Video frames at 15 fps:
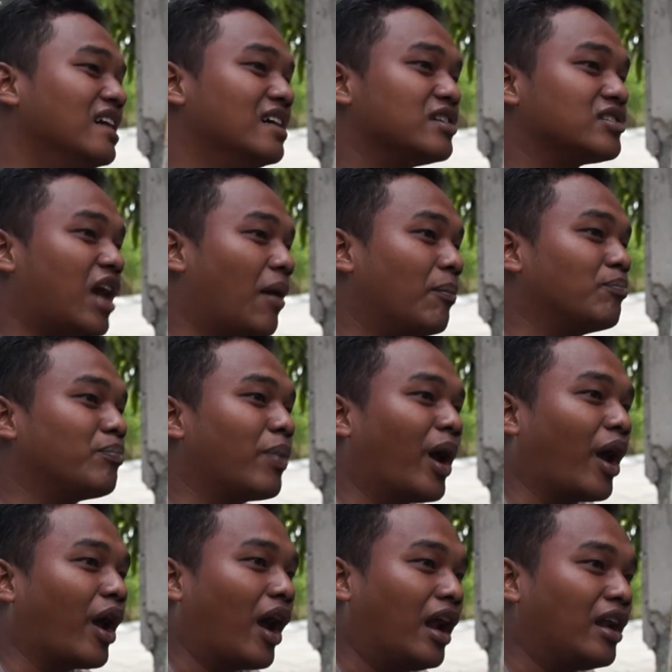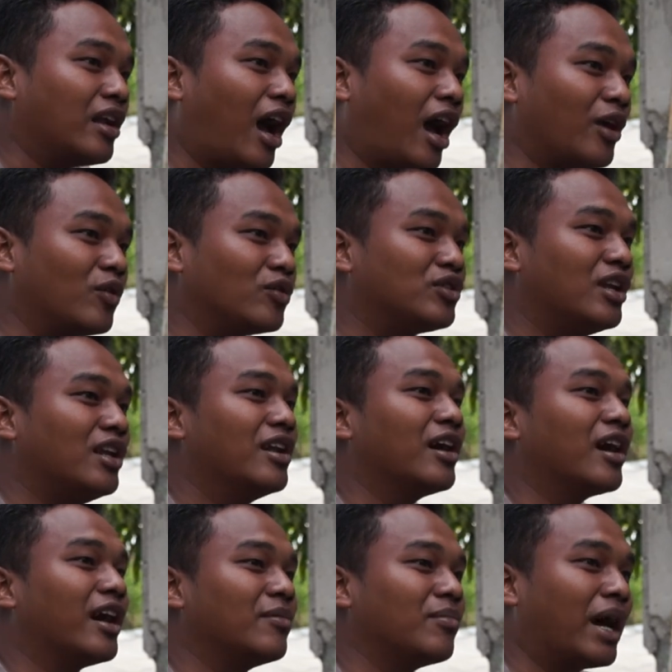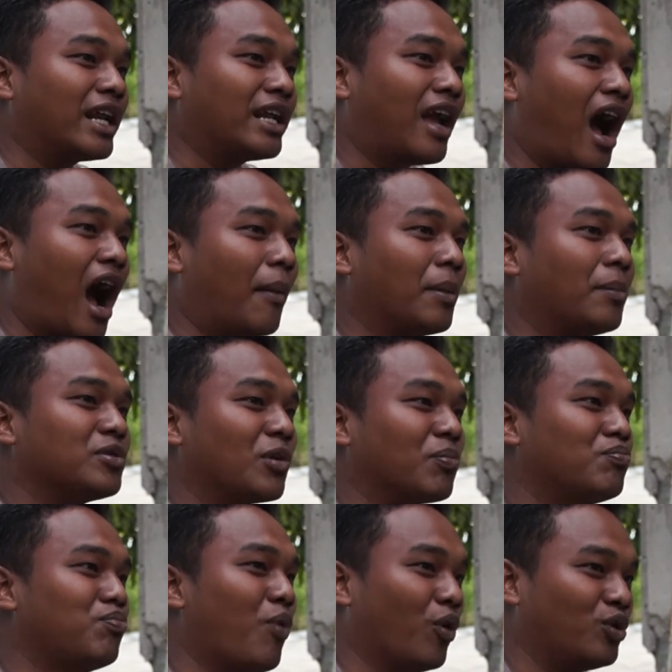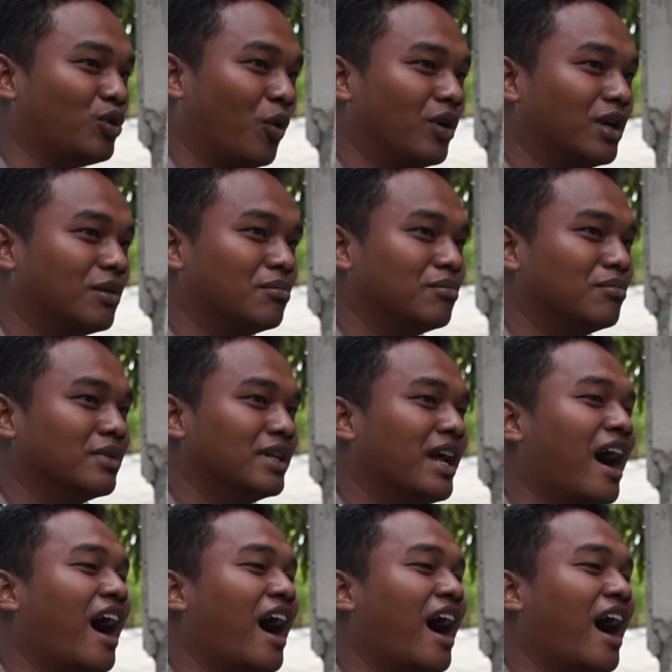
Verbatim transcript: Sampean kayung delengen maring HP bisa bodoh nemen.